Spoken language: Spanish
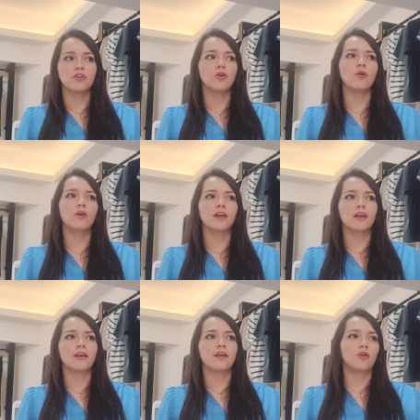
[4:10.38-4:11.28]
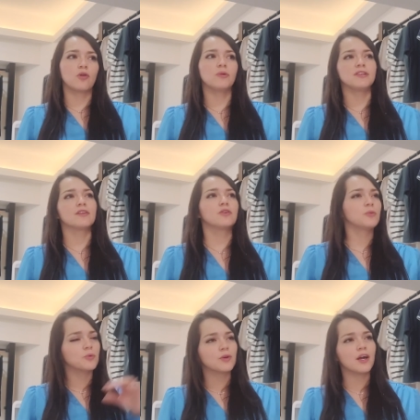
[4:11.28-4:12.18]
Esto quiero como hacer
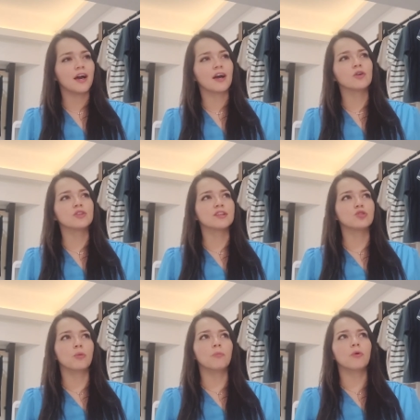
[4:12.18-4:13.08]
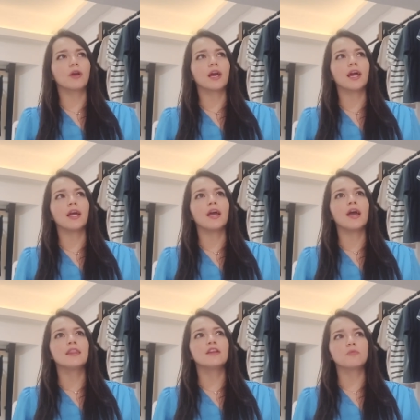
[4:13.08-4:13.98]
como una acotación
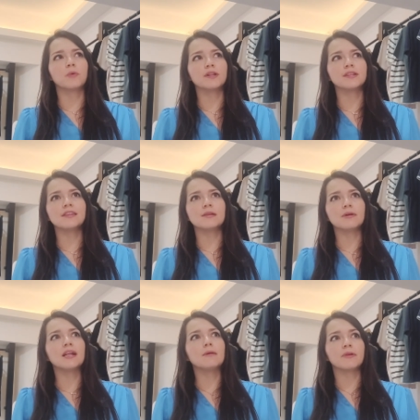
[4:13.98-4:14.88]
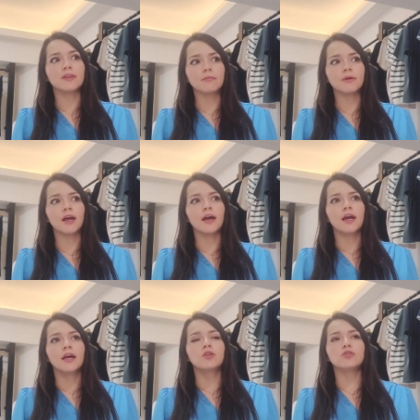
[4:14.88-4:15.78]
porque después del tema de la pandemia,
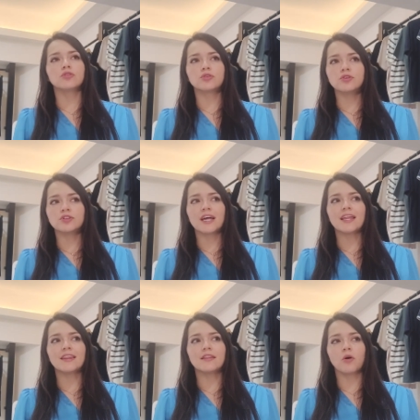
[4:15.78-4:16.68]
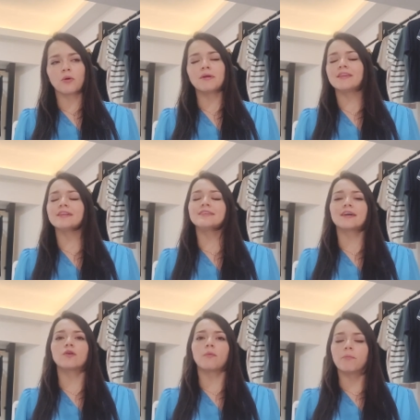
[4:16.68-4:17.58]
nosotros obviamente
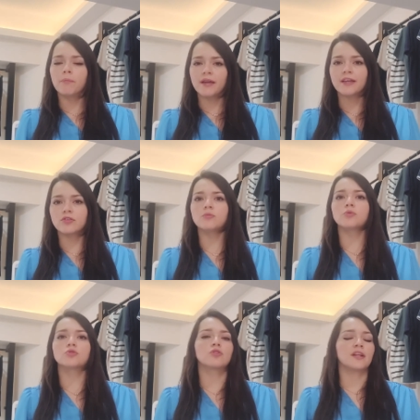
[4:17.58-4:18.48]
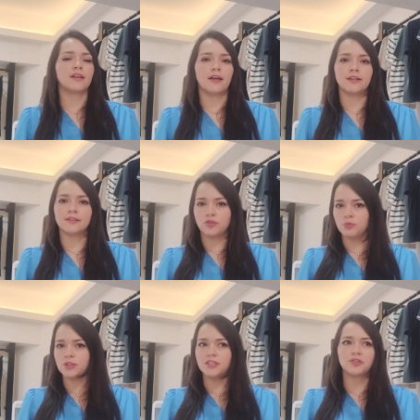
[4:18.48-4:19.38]
se complejizó mucho las cadenas de
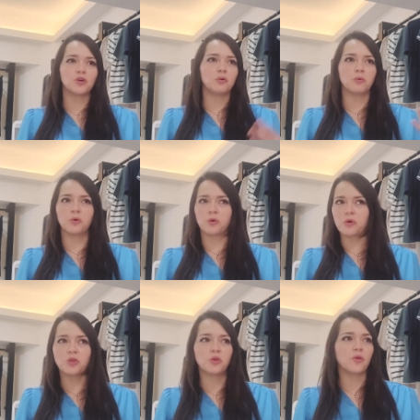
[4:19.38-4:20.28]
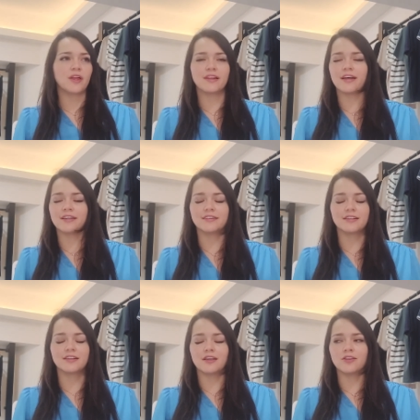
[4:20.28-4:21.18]
suministro como ocurrió en todas
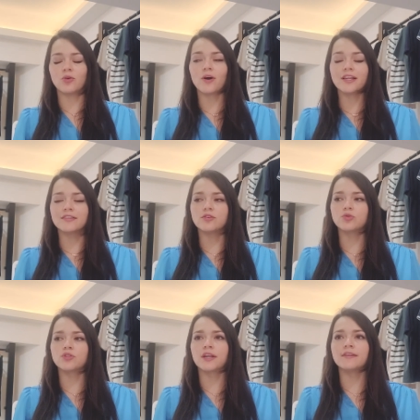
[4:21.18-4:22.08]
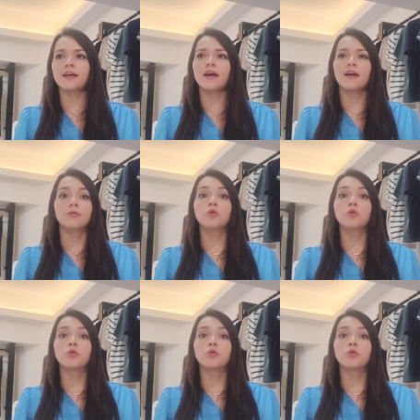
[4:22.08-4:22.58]
las, eh, en todas las industrias.